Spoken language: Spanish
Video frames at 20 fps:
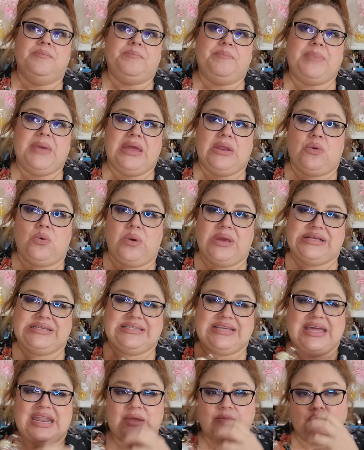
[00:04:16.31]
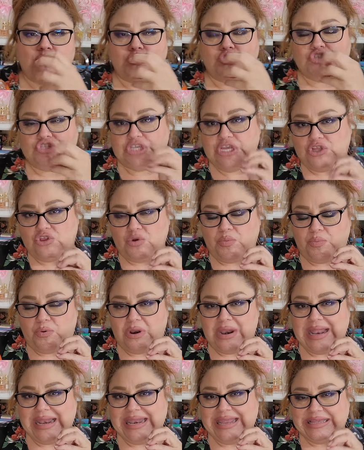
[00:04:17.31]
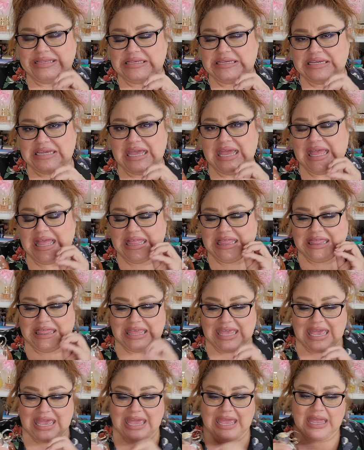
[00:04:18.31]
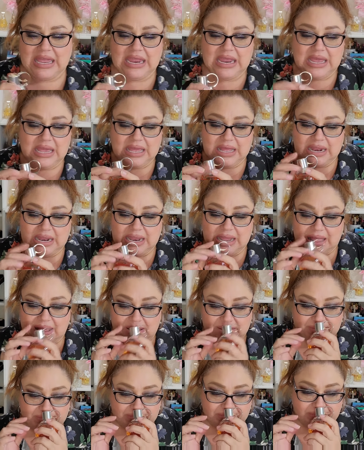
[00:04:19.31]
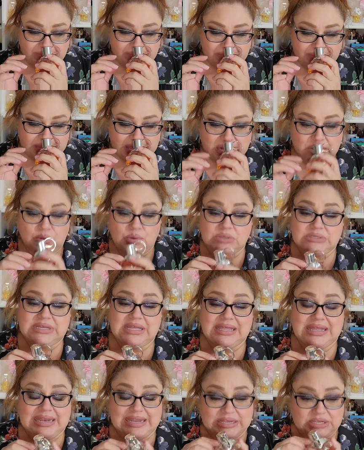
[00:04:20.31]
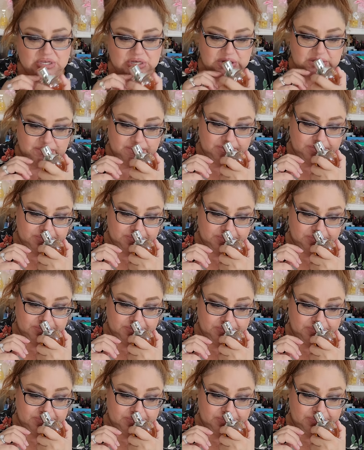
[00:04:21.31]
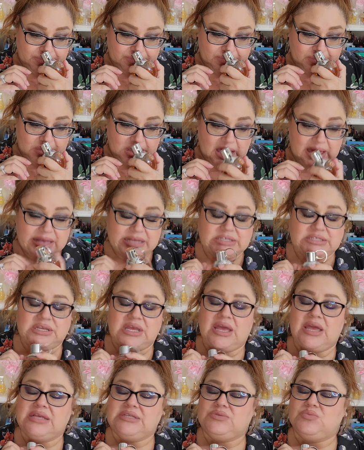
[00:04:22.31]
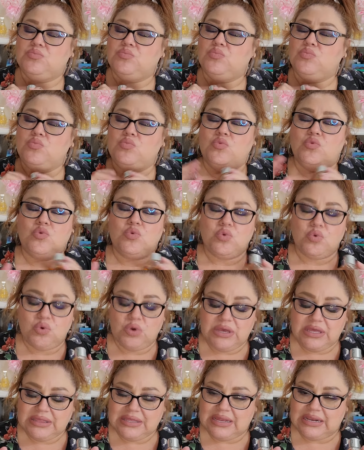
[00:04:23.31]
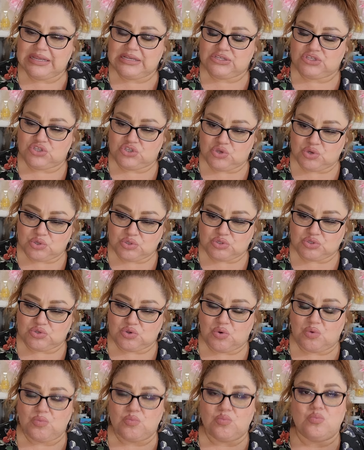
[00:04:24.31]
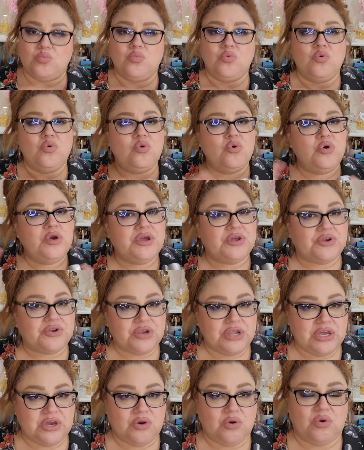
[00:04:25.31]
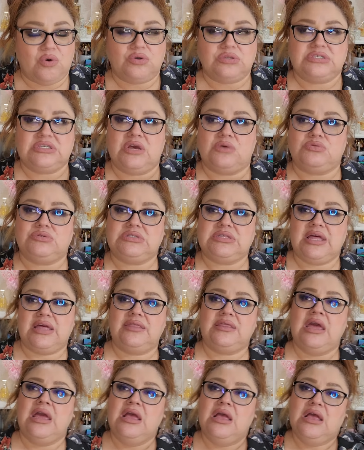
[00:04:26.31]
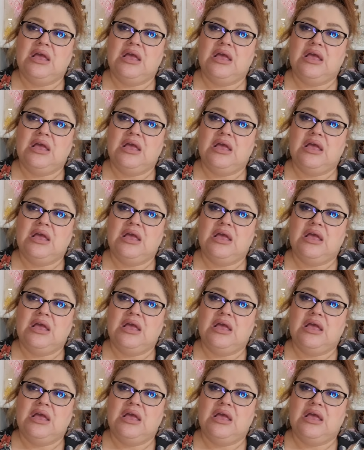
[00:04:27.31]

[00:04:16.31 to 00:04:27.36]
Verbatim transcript: pero es cremosito por la leche de la, el dulce de leche. Es, es muy delicioso, muy rico. Si a usted